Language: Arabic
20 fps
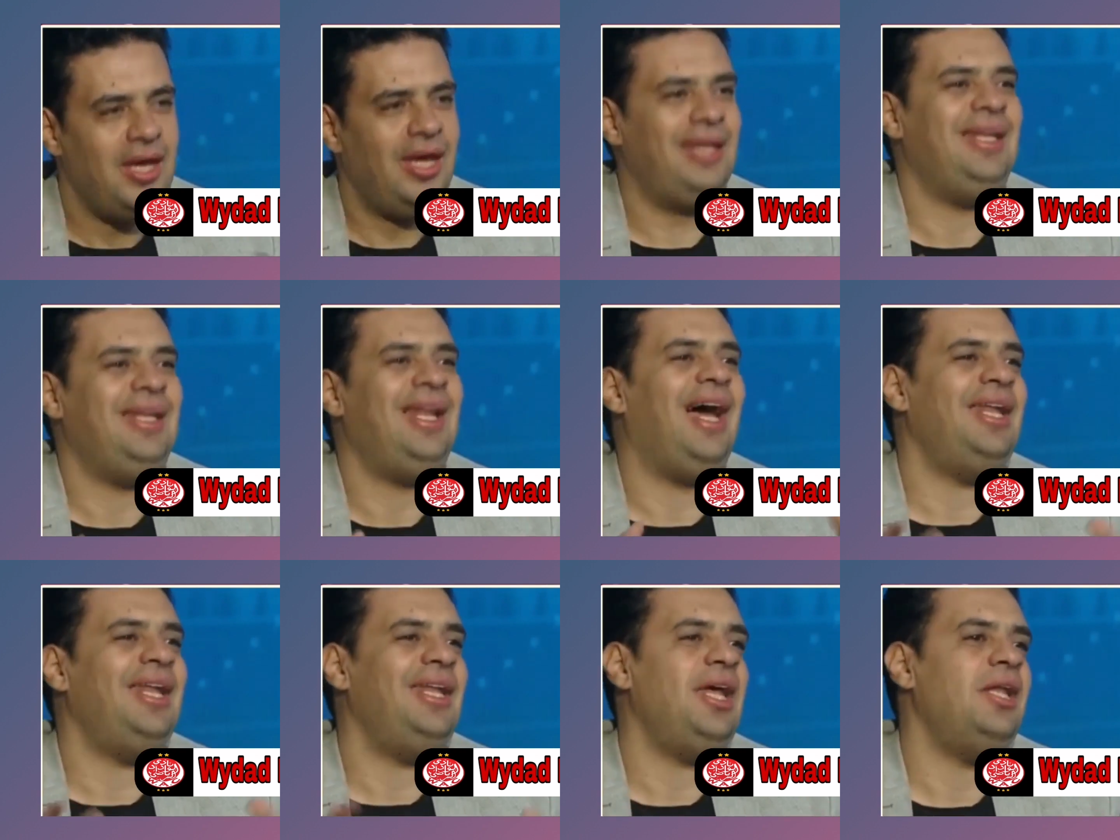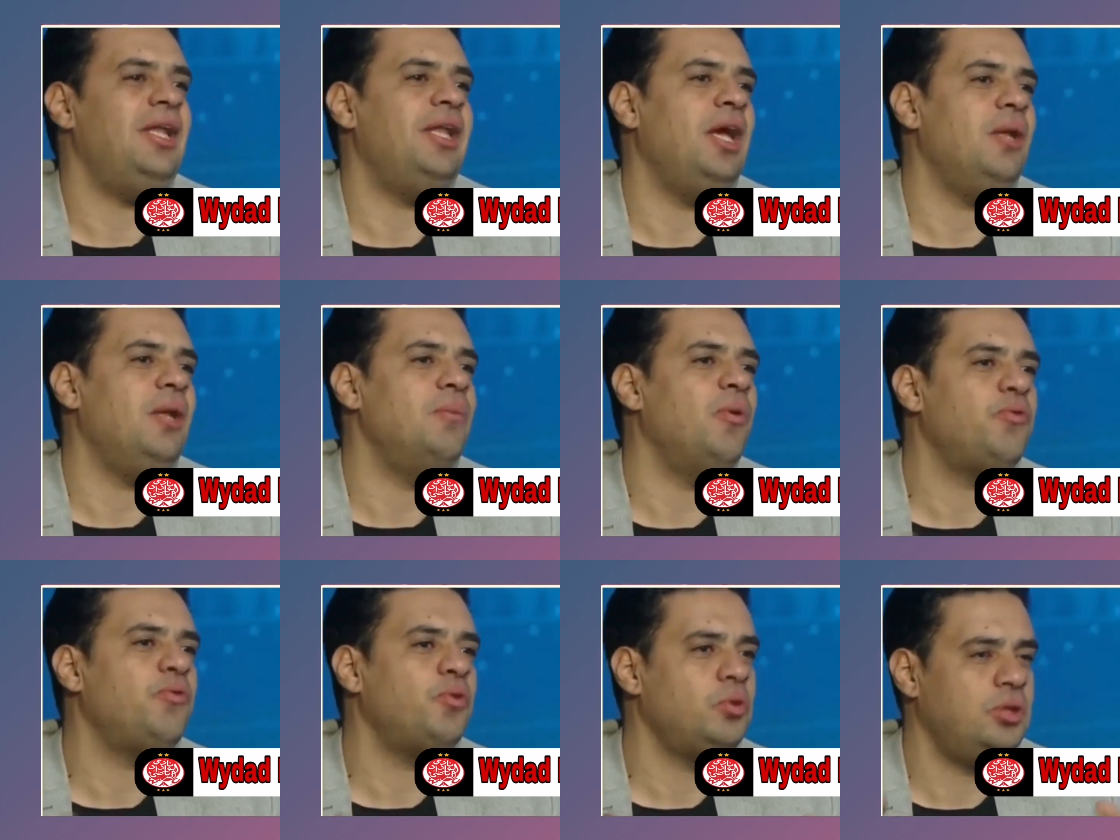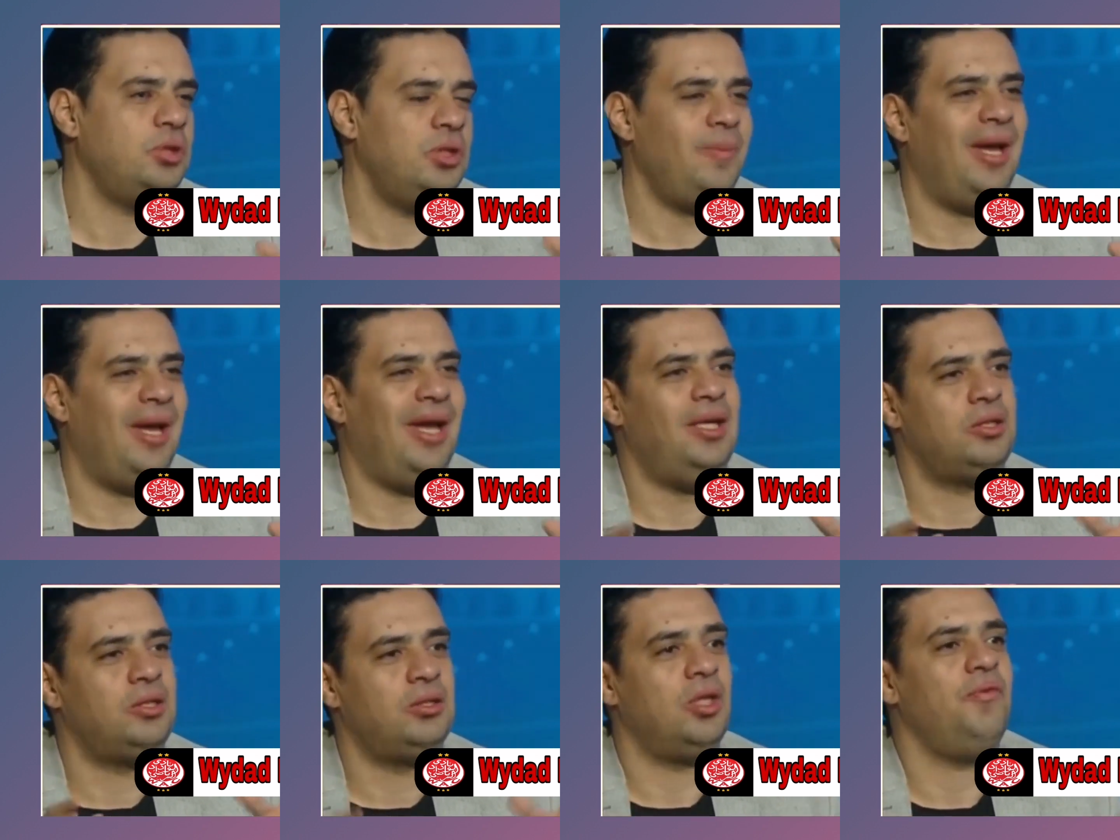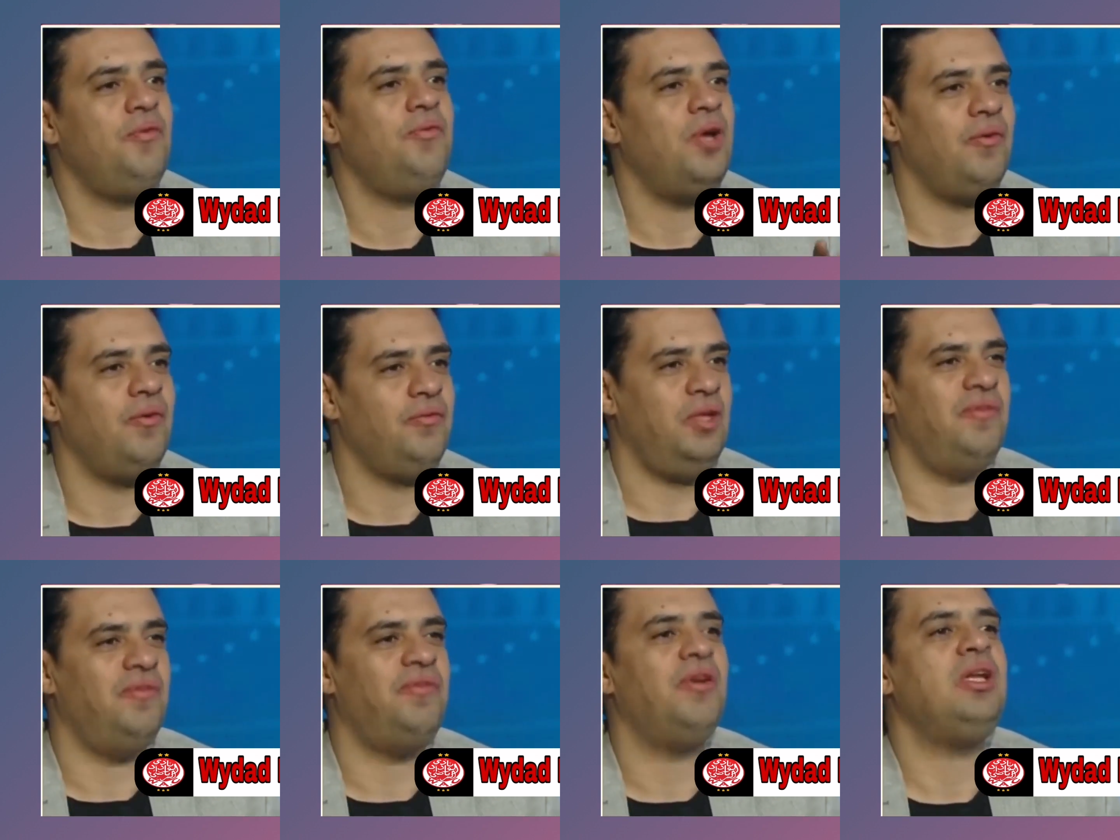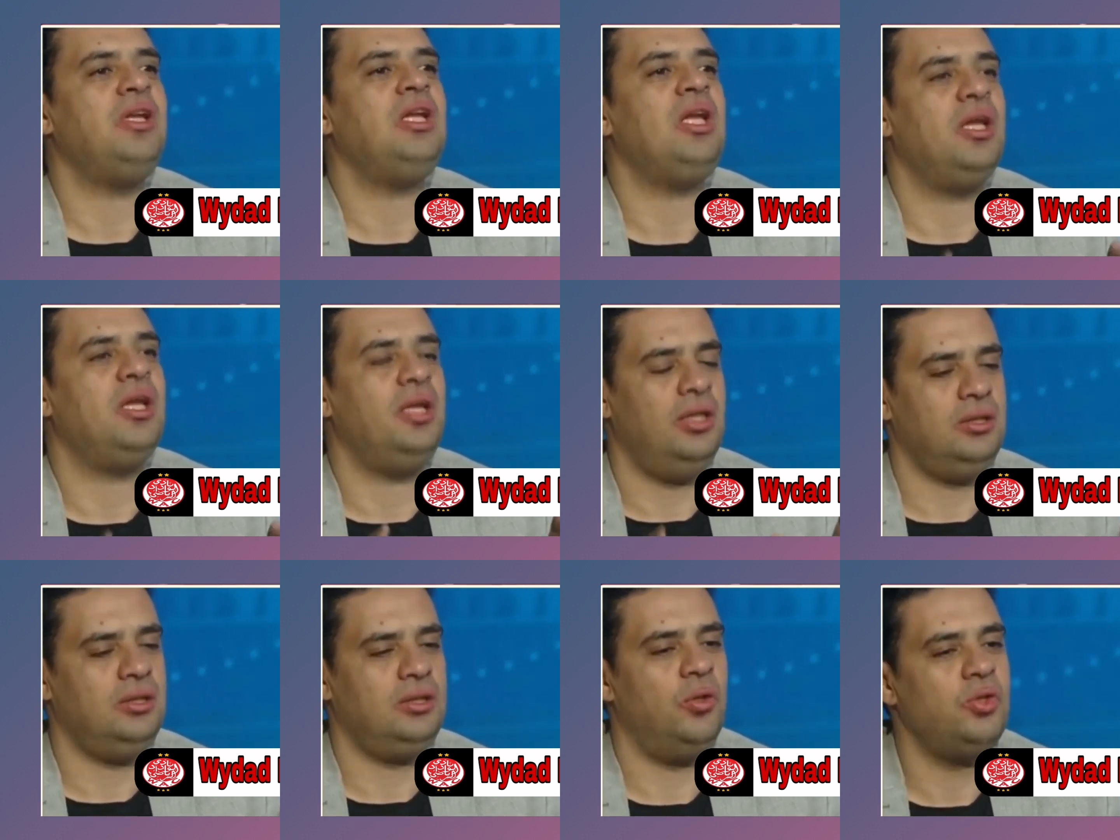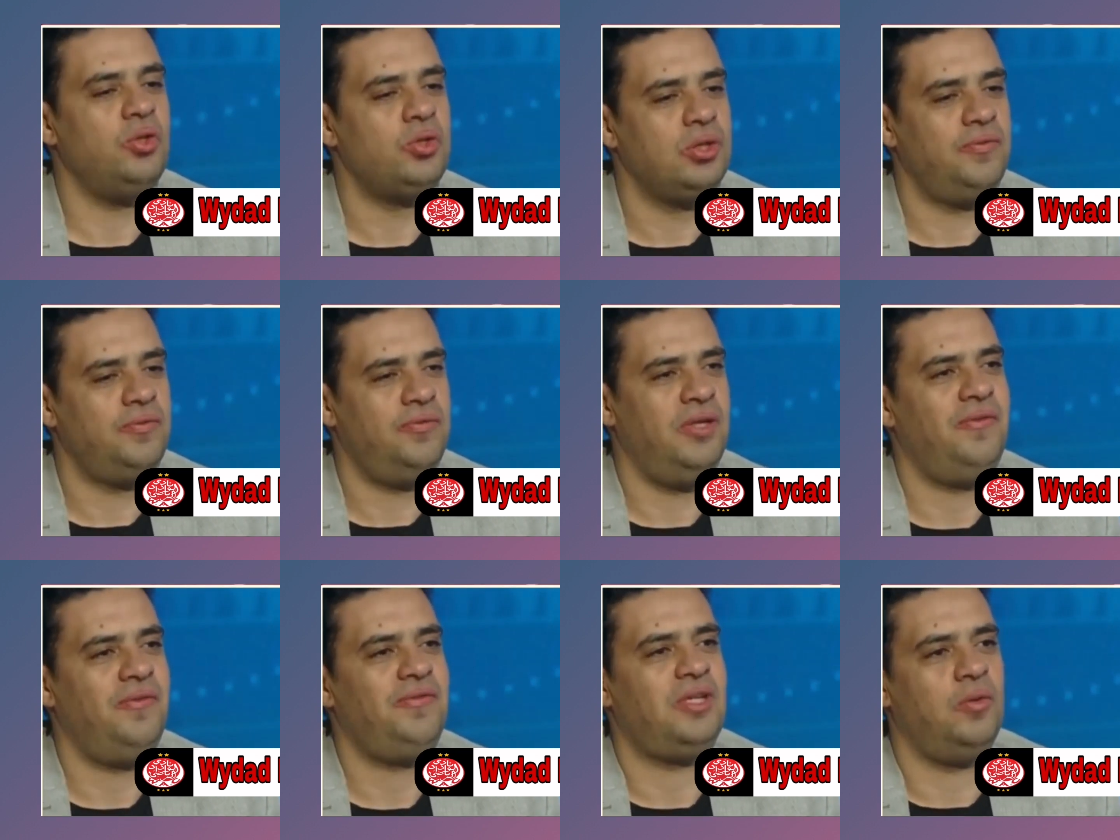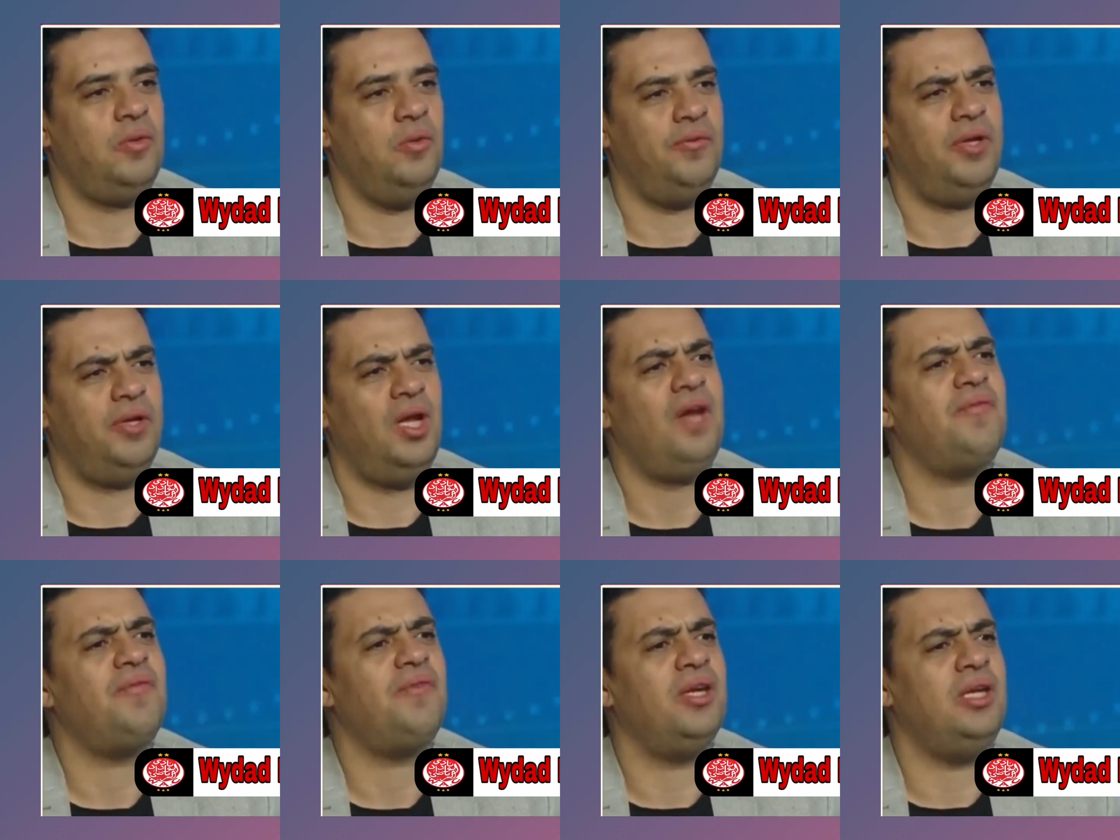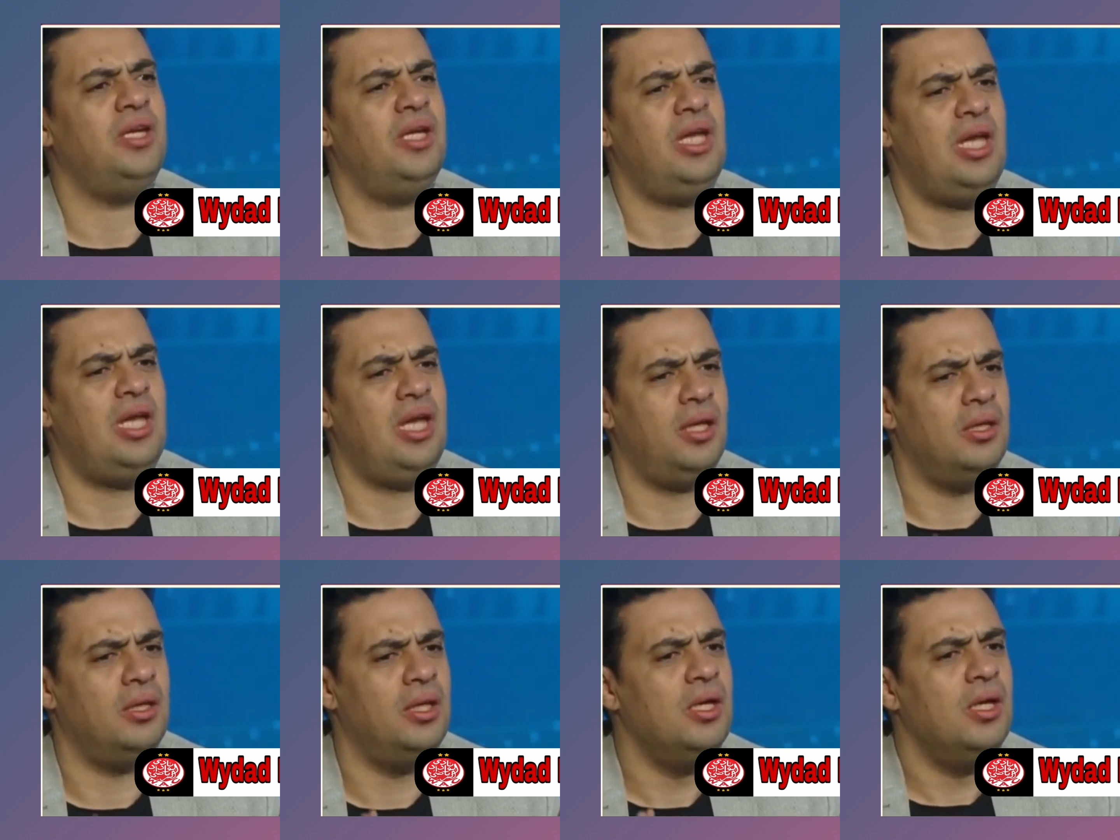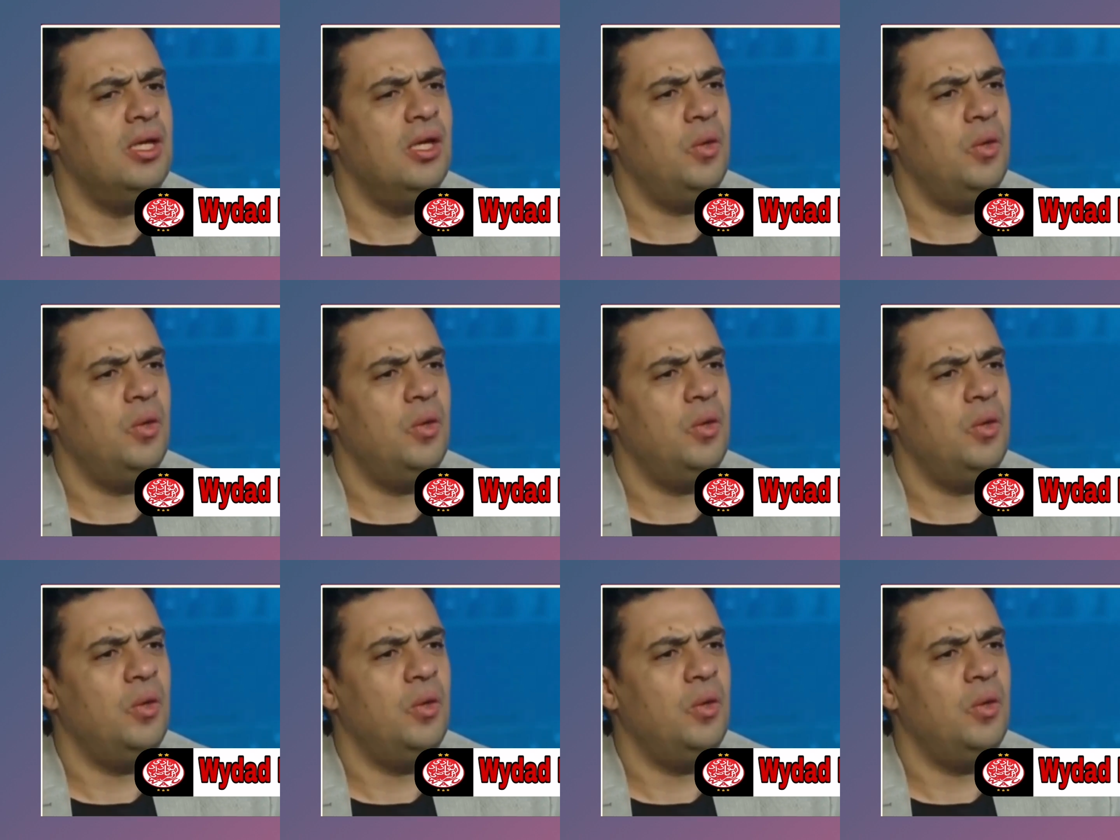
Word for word: هي دي العقليه اللي هي المفروض تبقى للطرف الافضل فنيا انت واثق في نفسك وفريقك فنيا